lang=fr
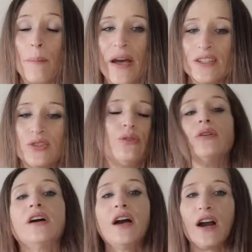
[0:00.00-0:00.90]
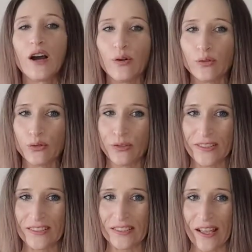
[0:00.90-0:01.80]
Parce que quand vous
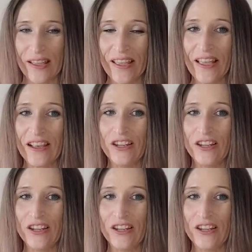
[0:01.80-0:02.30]
faites ça,